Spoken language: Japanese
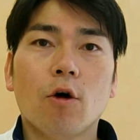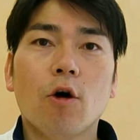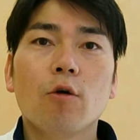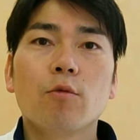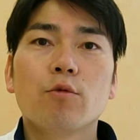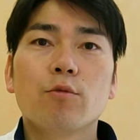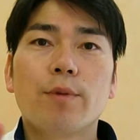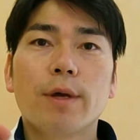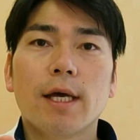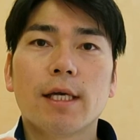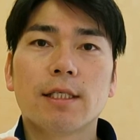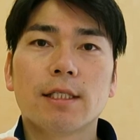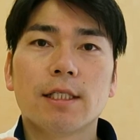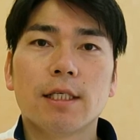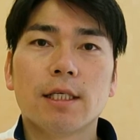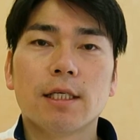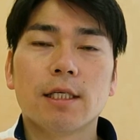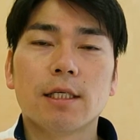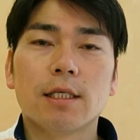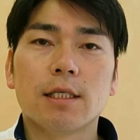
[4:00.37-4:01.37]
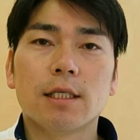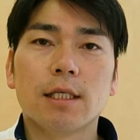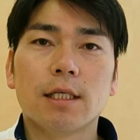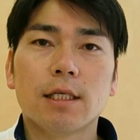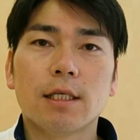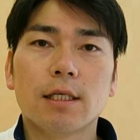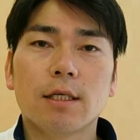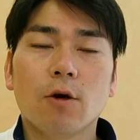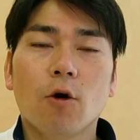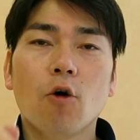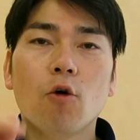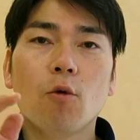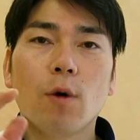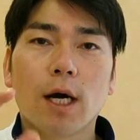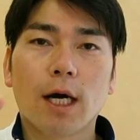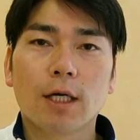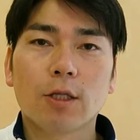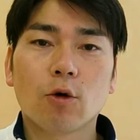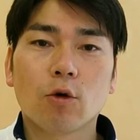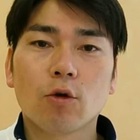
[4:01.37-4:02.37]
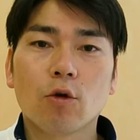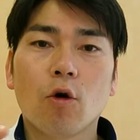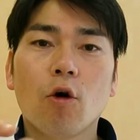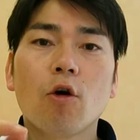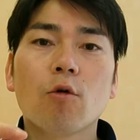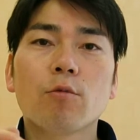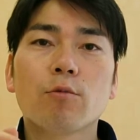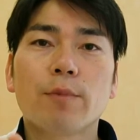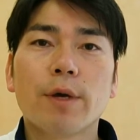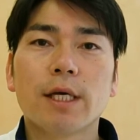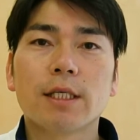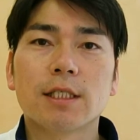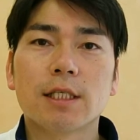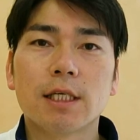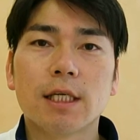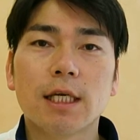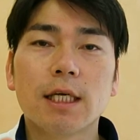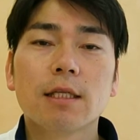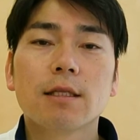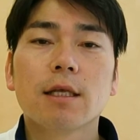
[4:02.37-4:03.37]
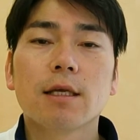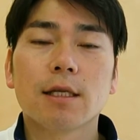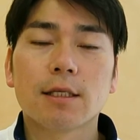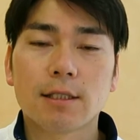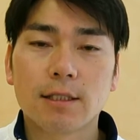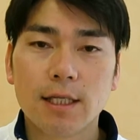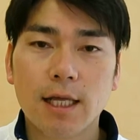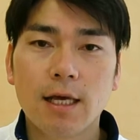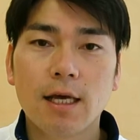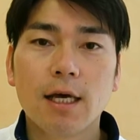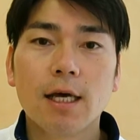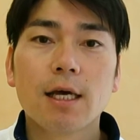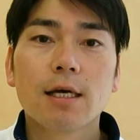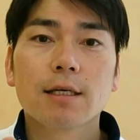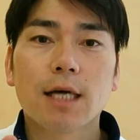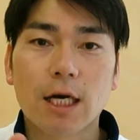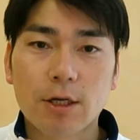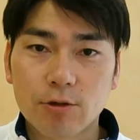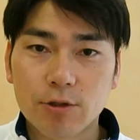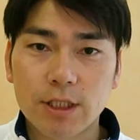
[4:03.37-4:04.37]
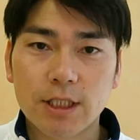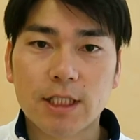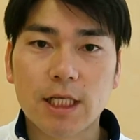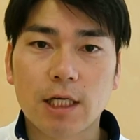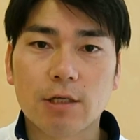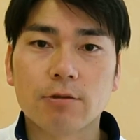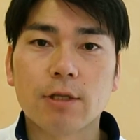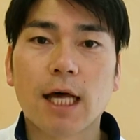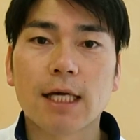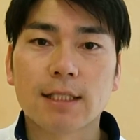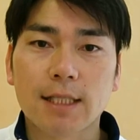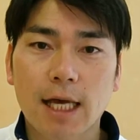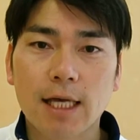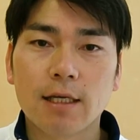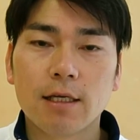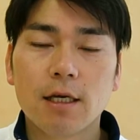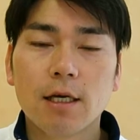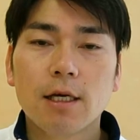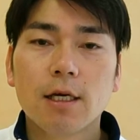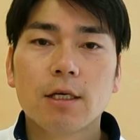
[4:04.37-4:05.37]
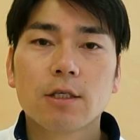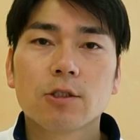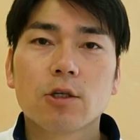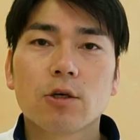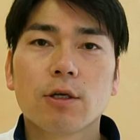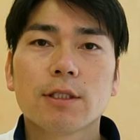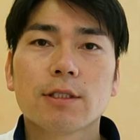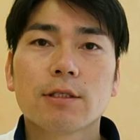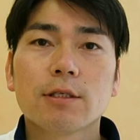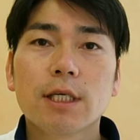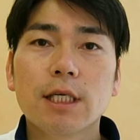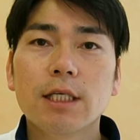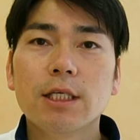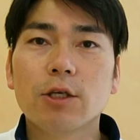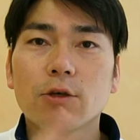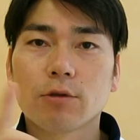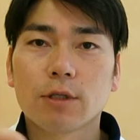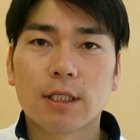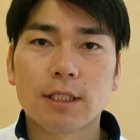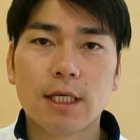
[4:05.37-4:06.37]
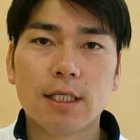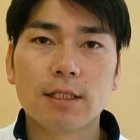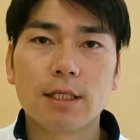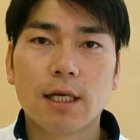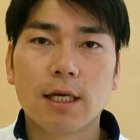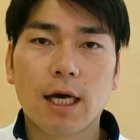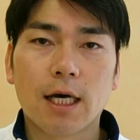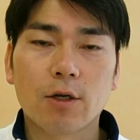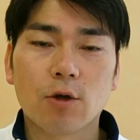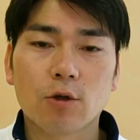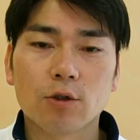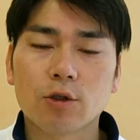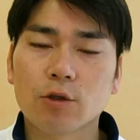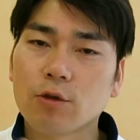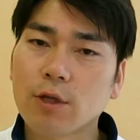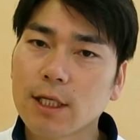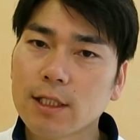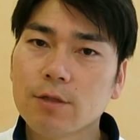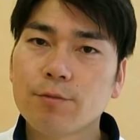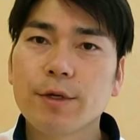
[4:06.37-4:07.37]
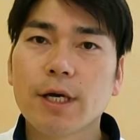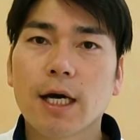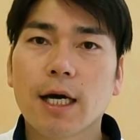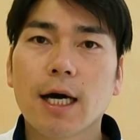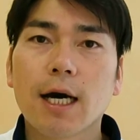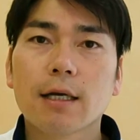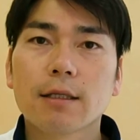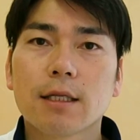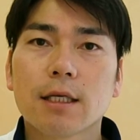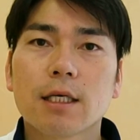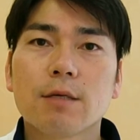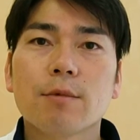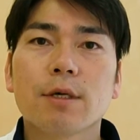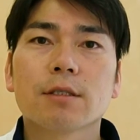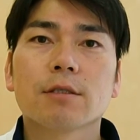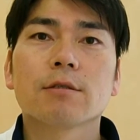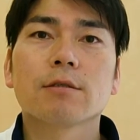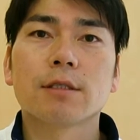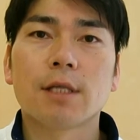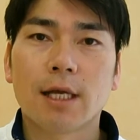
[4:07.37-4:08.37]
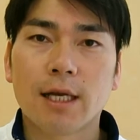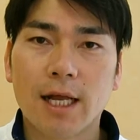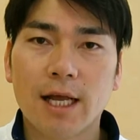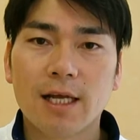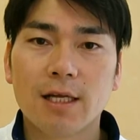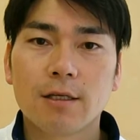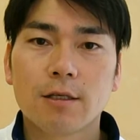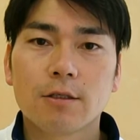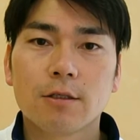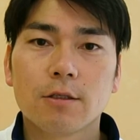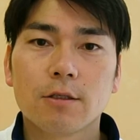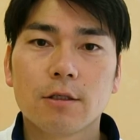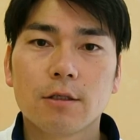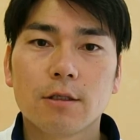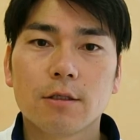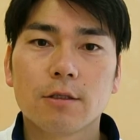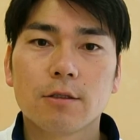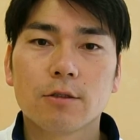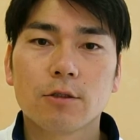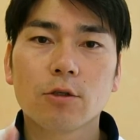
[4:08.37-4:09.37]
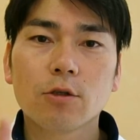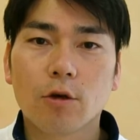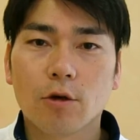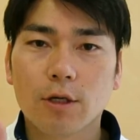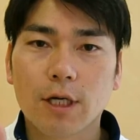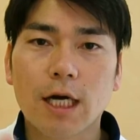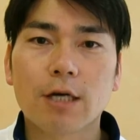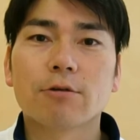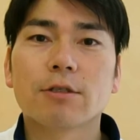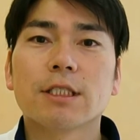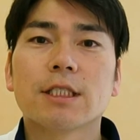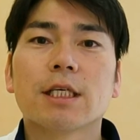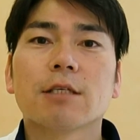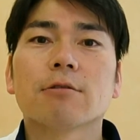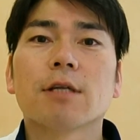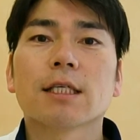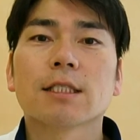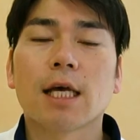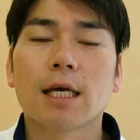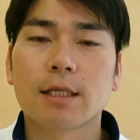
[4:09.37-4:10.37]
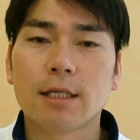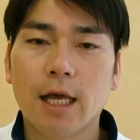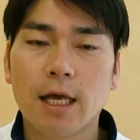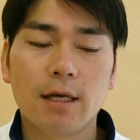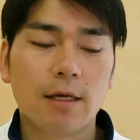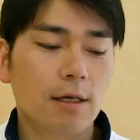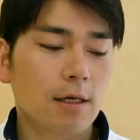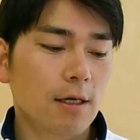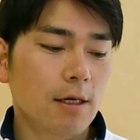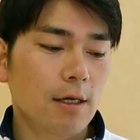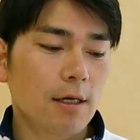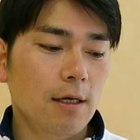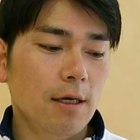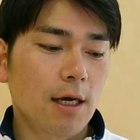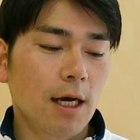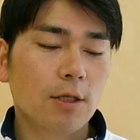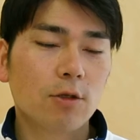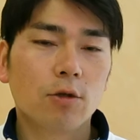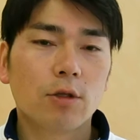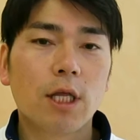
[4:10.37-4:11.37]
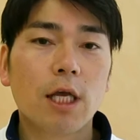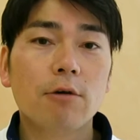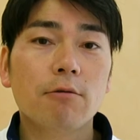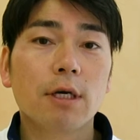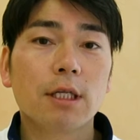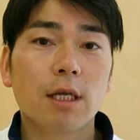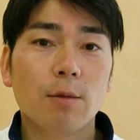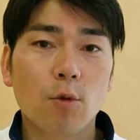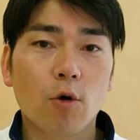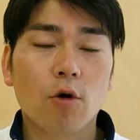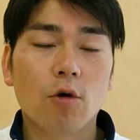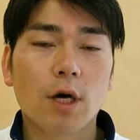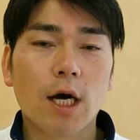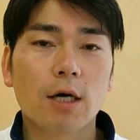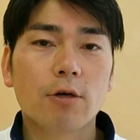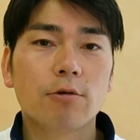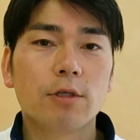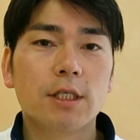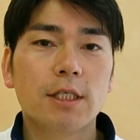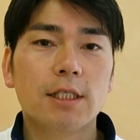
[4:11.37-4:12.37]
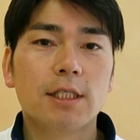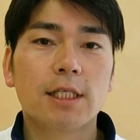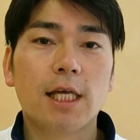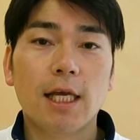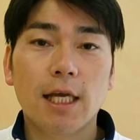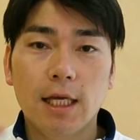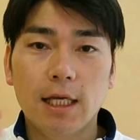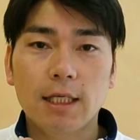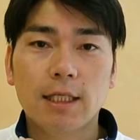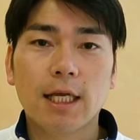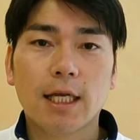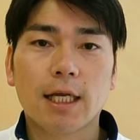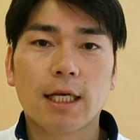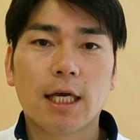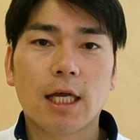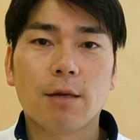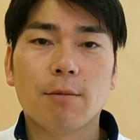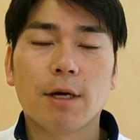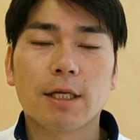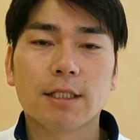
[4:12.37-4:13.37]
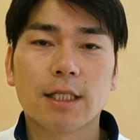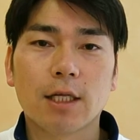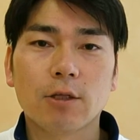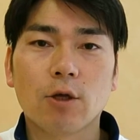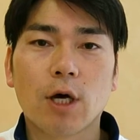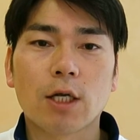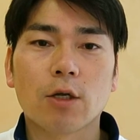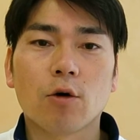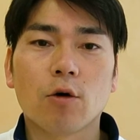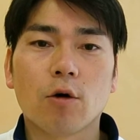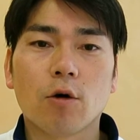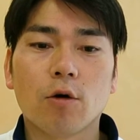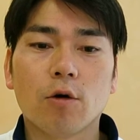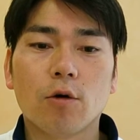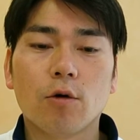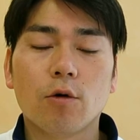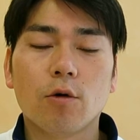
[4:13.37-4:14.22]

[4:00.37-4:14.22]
ホームページに本和稼堂のホームページに行ってですね確認してくださいそれは月によって全然あのちょっと休みが変わってきますんでねちょっと確認してくださいねあと電話でも確認していただければちゃんとあの